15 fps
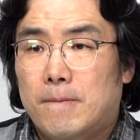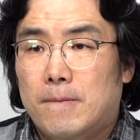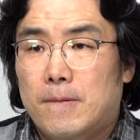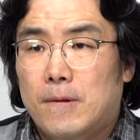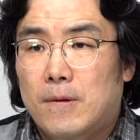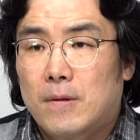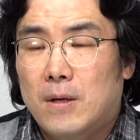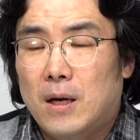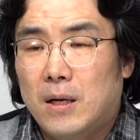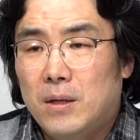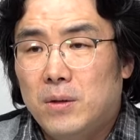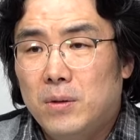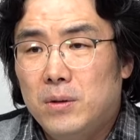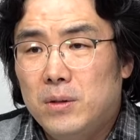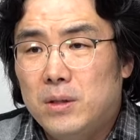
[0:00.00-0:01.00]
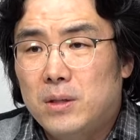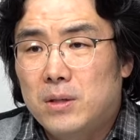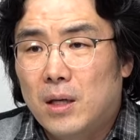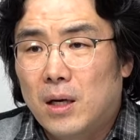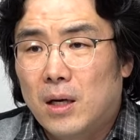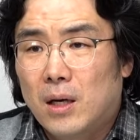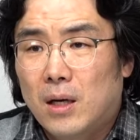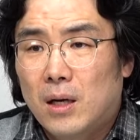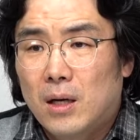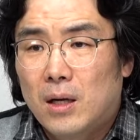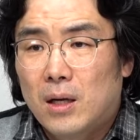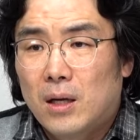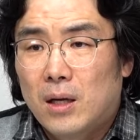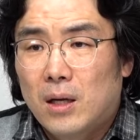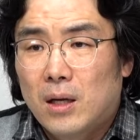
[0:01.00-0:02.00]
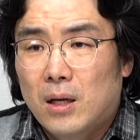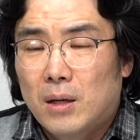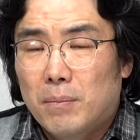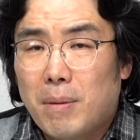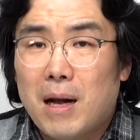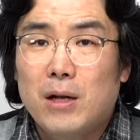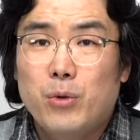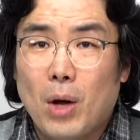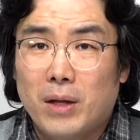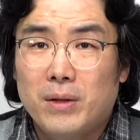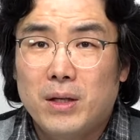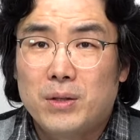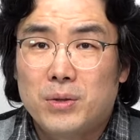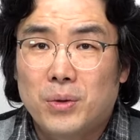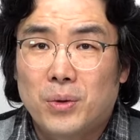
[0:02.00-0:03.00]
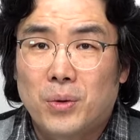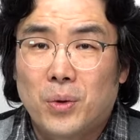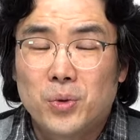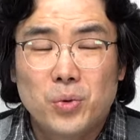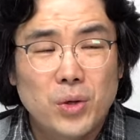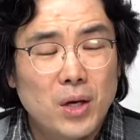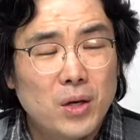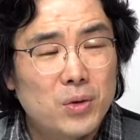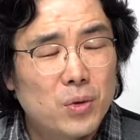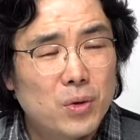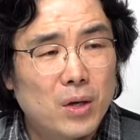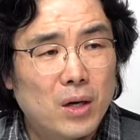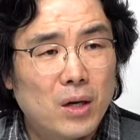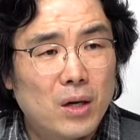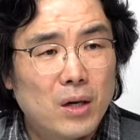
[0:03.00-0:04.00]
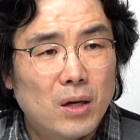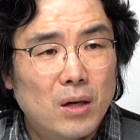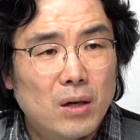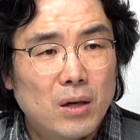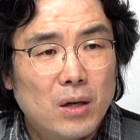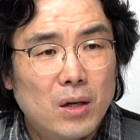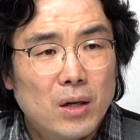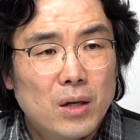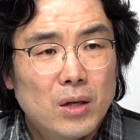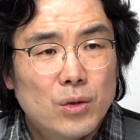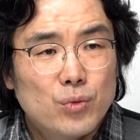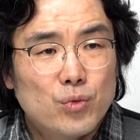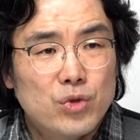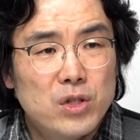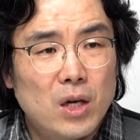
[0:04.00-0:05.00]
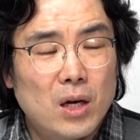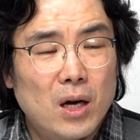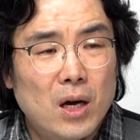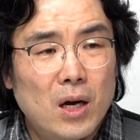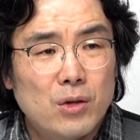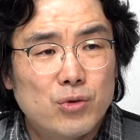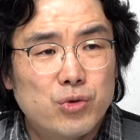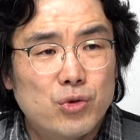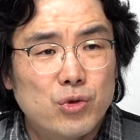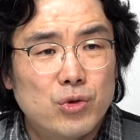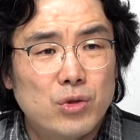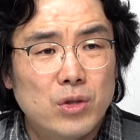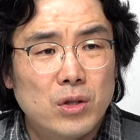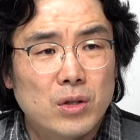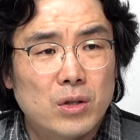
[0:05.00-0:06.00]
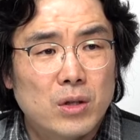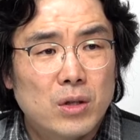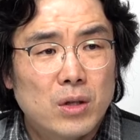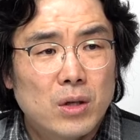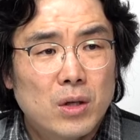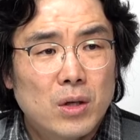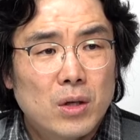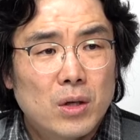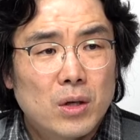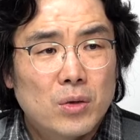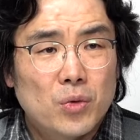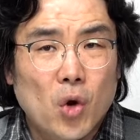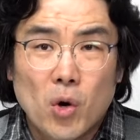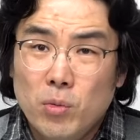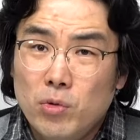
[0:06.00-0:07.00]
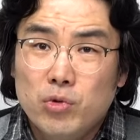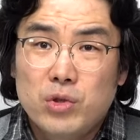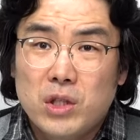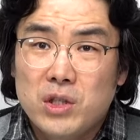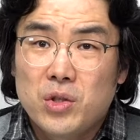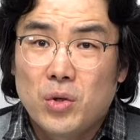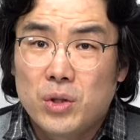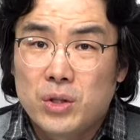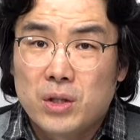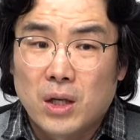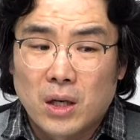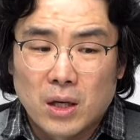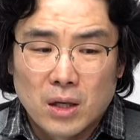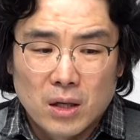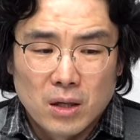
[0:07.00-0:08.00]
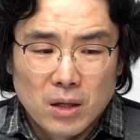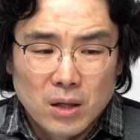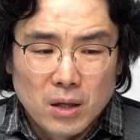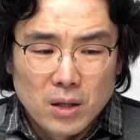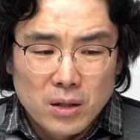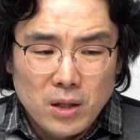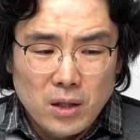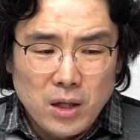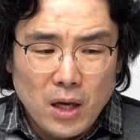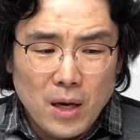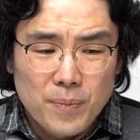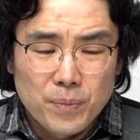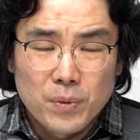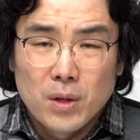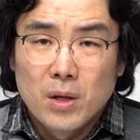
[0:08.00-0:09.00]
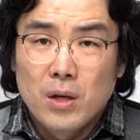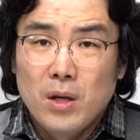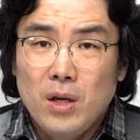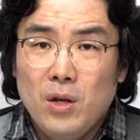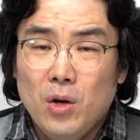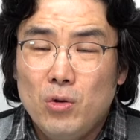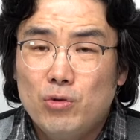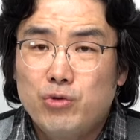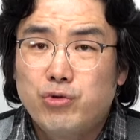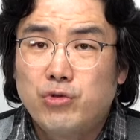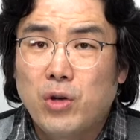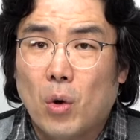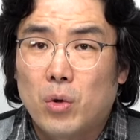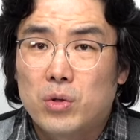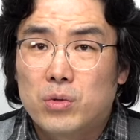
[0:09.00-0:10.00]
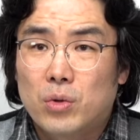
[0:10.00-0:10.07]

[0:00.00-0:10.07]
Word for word: 야, 이거는 진짜 말도 안 되죠. 어떻게 그럴까? 우리나라 국어들은 너무 웃기죠, 진짜. 세상에 이런 국어가 어딨어?